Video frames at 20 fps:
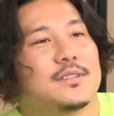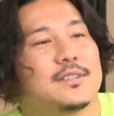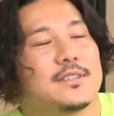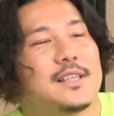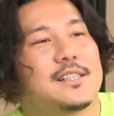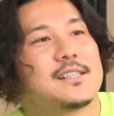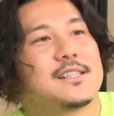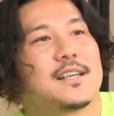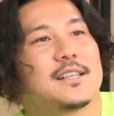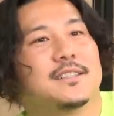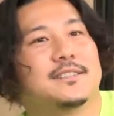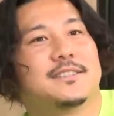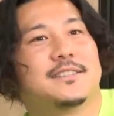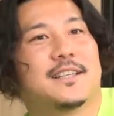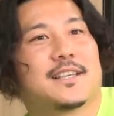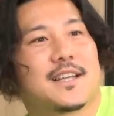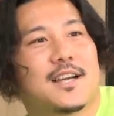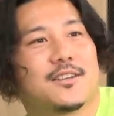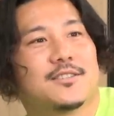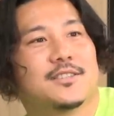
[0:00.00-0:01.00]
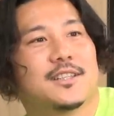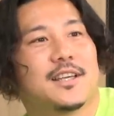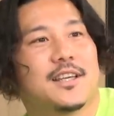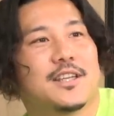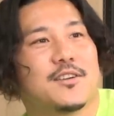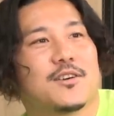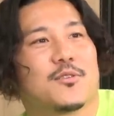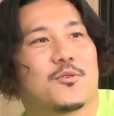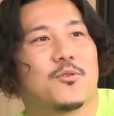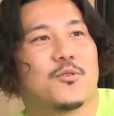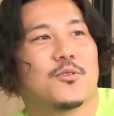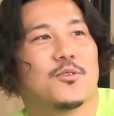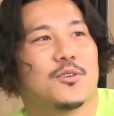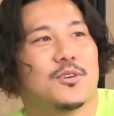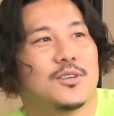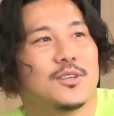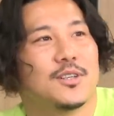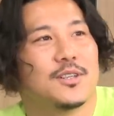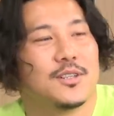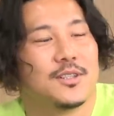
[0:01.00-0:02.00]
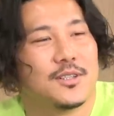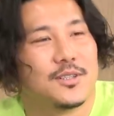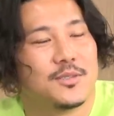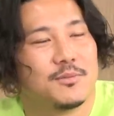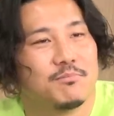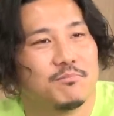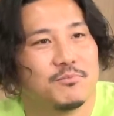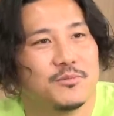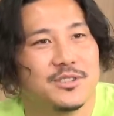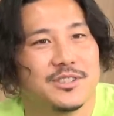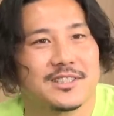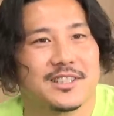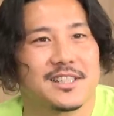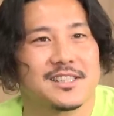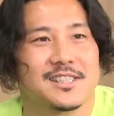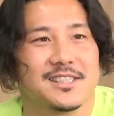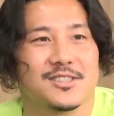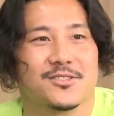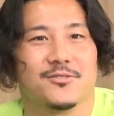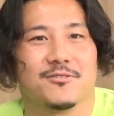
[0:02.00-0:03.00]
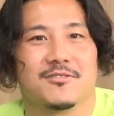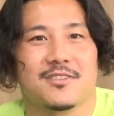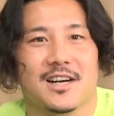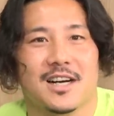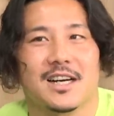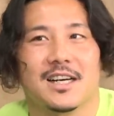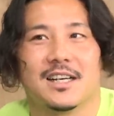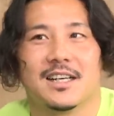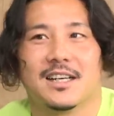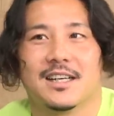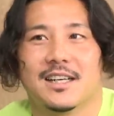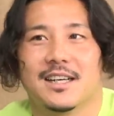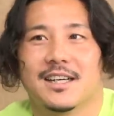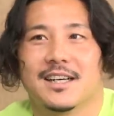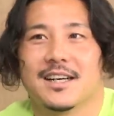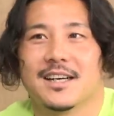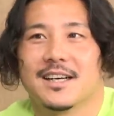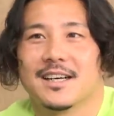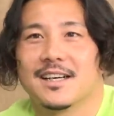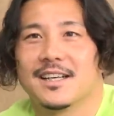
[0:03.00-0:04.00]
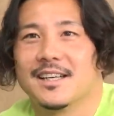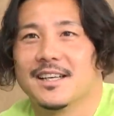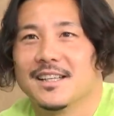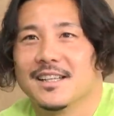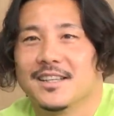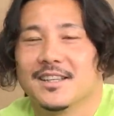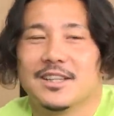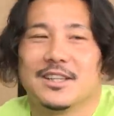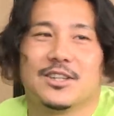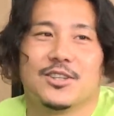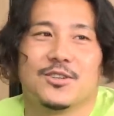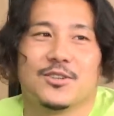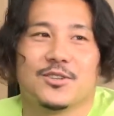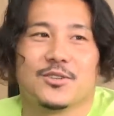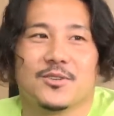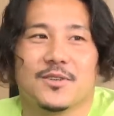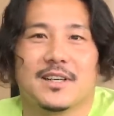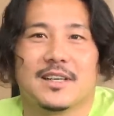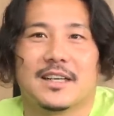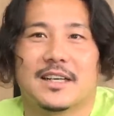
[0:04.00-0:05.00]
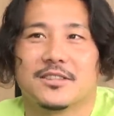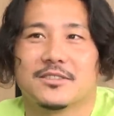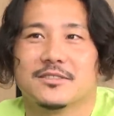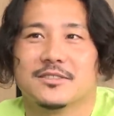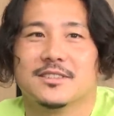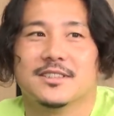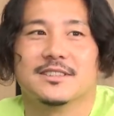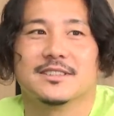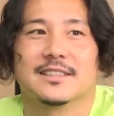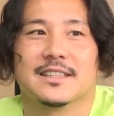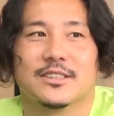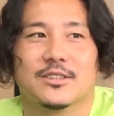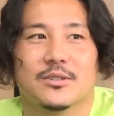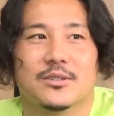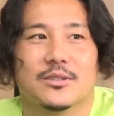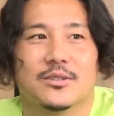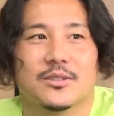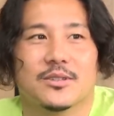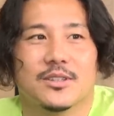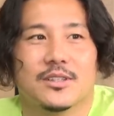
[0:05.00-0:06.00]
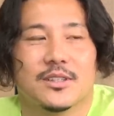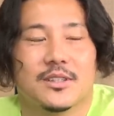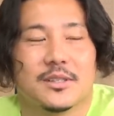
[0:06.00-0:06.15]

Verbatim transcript: 確かに性格的にはこう難しいというか、うん、っていうのはあるんですけど